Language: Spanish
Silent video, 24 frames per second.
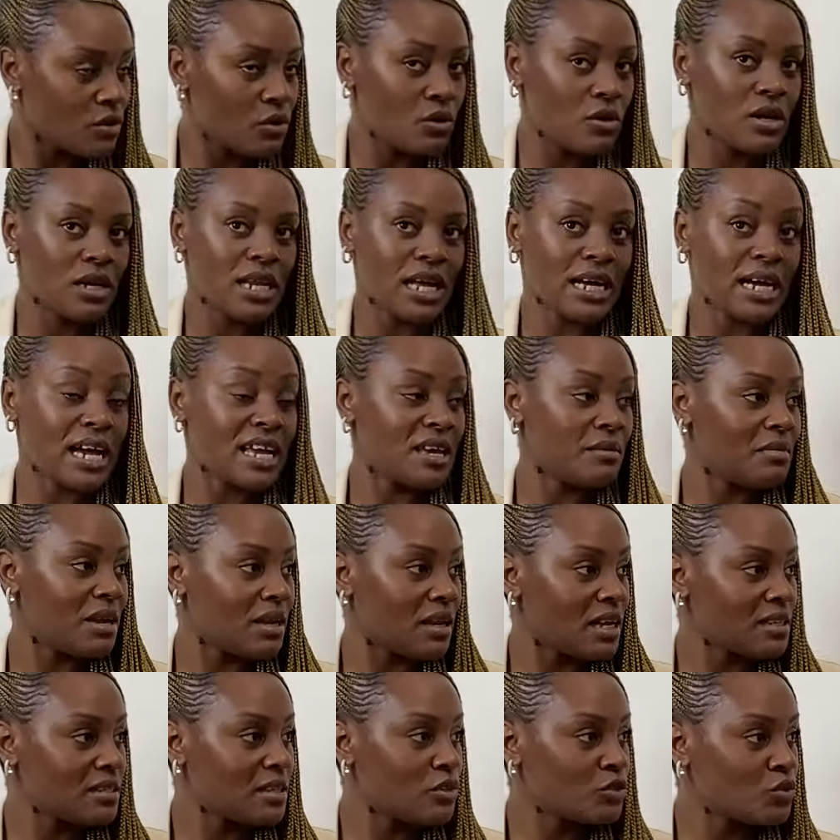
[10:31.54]
así, oh, en la
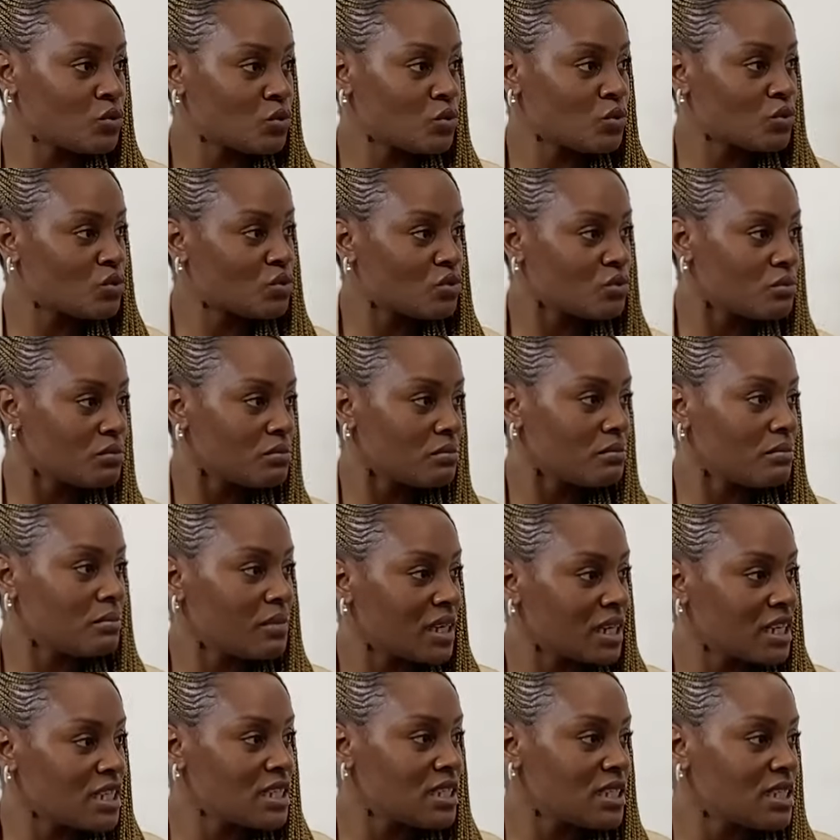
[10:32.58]
calle me hace sus
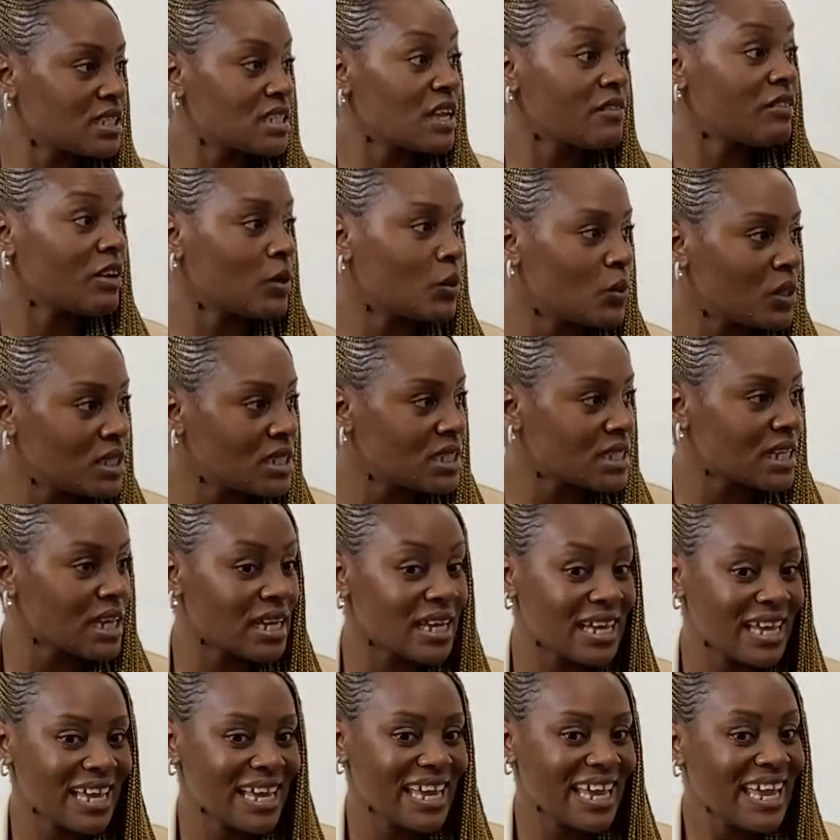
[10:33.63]
berinches, qué
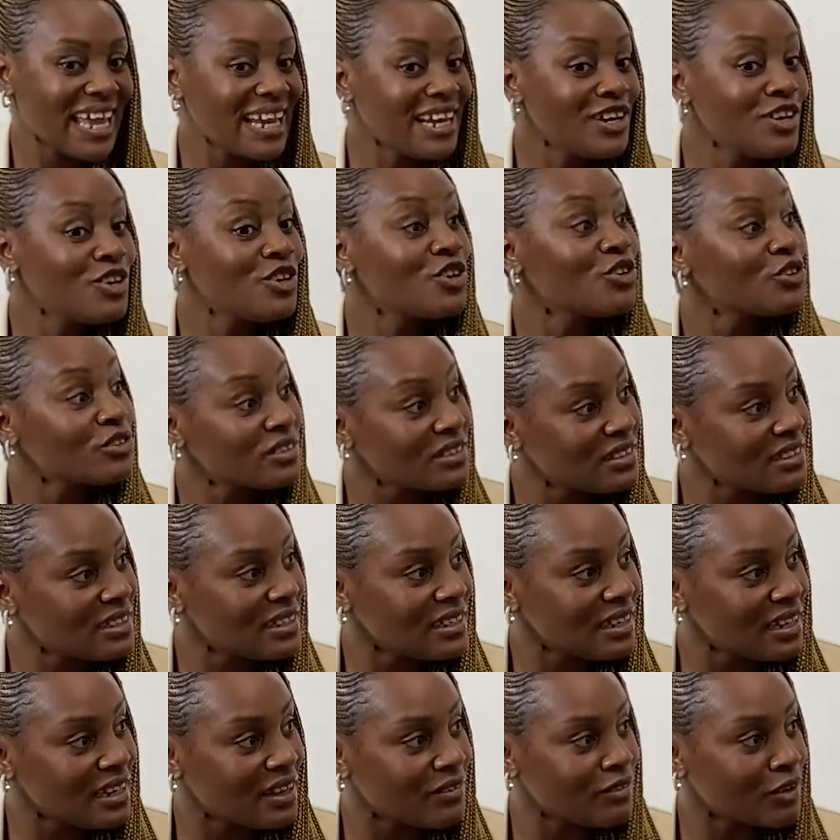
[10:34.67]
vergüenza. Él no
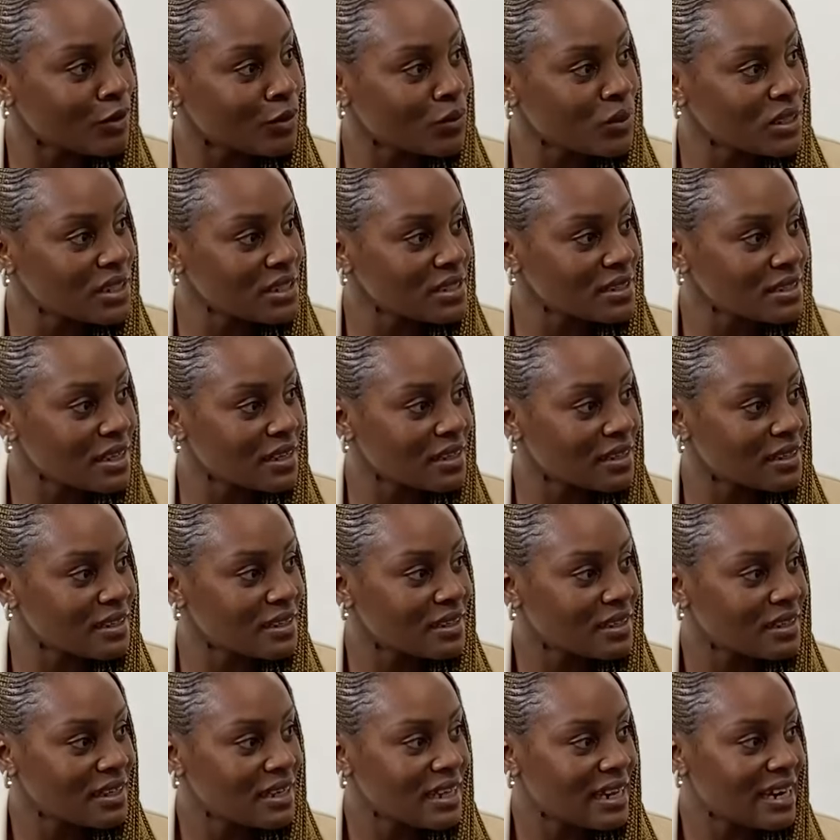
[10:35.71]
tiene la
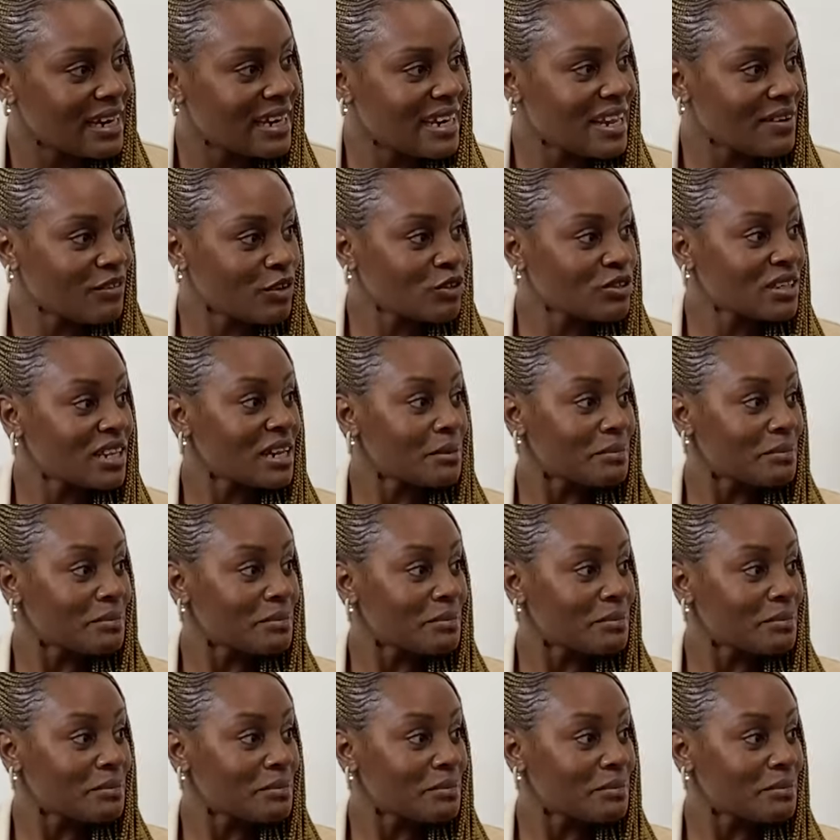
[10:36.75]
vergüenza. La